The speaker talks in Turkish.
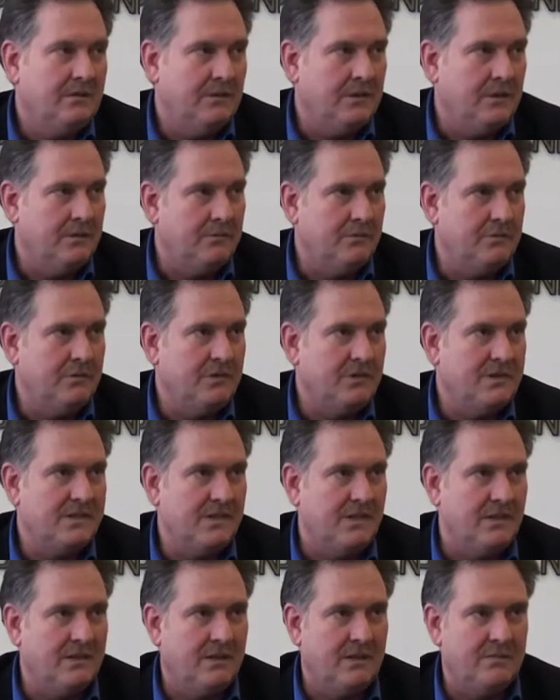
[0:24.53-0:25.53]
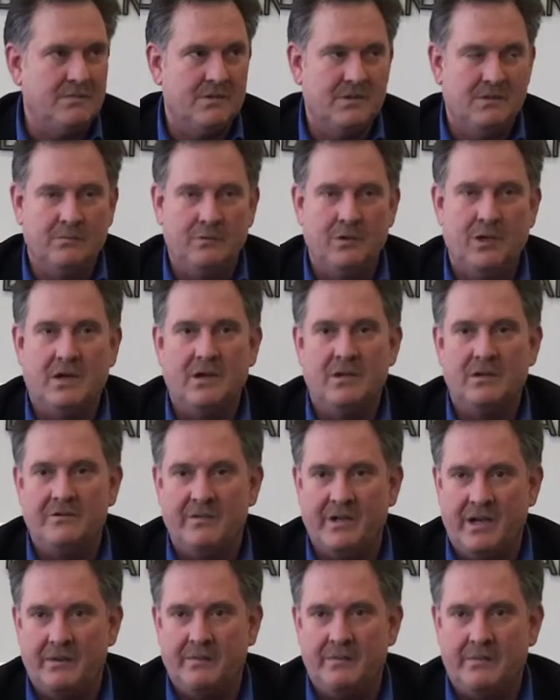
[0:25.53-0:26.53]
e, bütün insanlarımıza bu
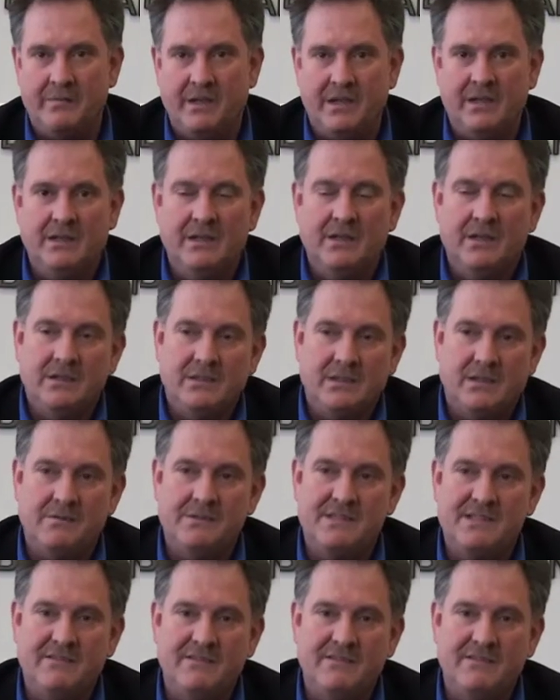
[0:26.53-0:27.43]
hakkı verebilmek. Tabi